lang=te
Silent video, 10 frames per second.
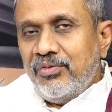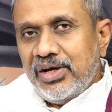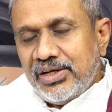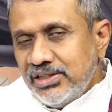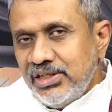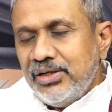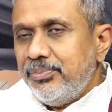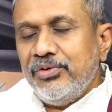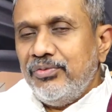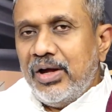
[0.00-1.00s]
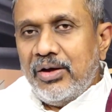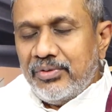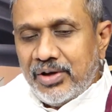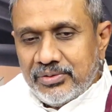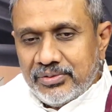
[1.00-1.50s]
ఒక రీజనింగ్ ఇప్పుడు
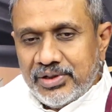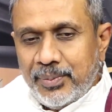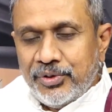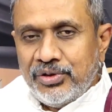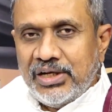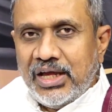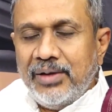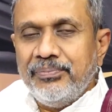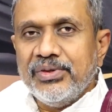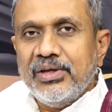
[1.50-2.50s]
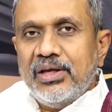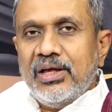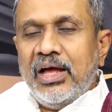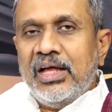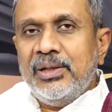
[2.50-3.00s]
వారు రేపొద్దున్న
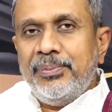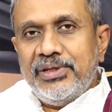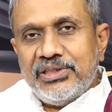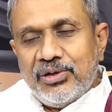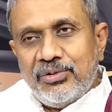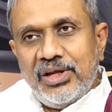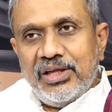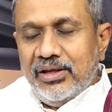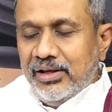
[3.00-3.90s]
ఆంధ్రప్రదేశ్లో కూడా